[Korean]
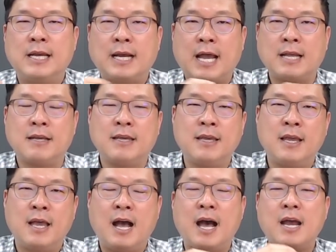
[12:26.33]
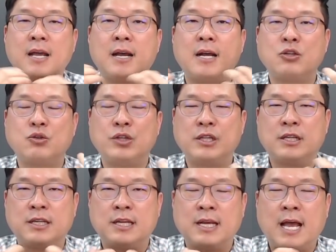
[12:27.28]
가격이 하락할 수
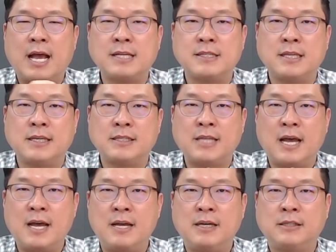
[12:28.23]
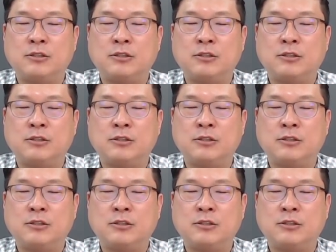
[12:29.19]
있는 가능성이 크다.